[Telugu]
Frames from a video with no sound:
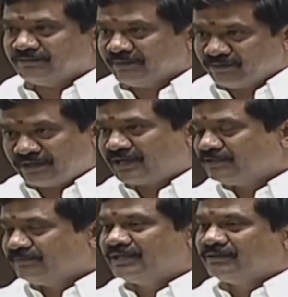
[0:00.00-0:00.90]
మేము కూడా
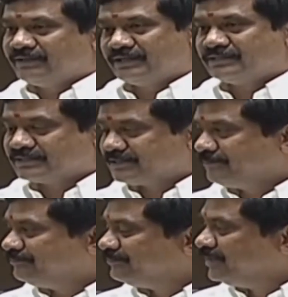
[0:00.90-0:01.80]
రైతు బిడ్డలమే అధ్యక్ష
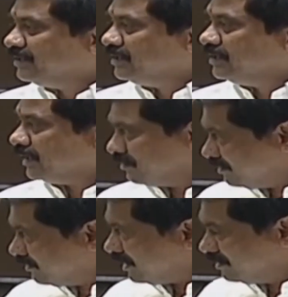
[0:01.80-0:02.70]
ఇక్కడ
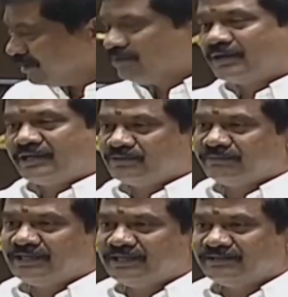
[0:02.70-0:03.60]
ఉన్నవారు అందరూ కూడా రైతు
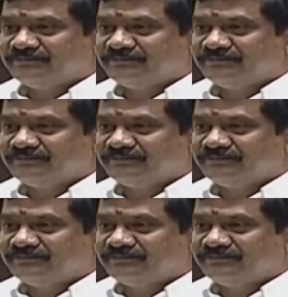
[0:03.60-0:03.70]
బిడ్డలే